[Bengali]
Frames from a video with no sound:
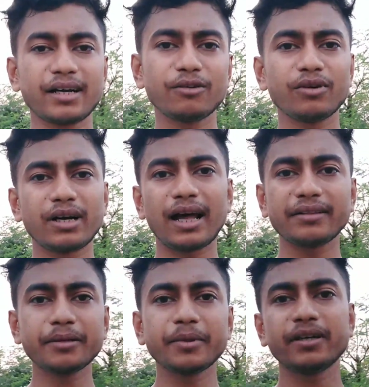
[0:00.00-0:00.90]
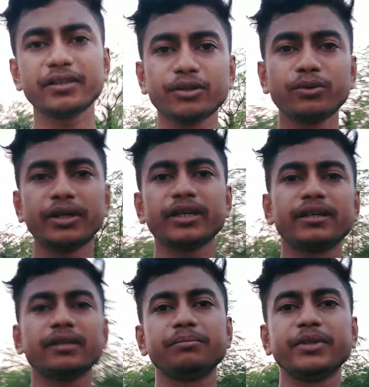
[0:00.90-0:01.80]
কারণ রাতের বেলাতেও এটা
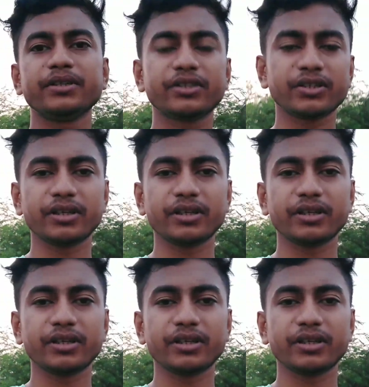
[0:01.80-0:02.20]
বেশ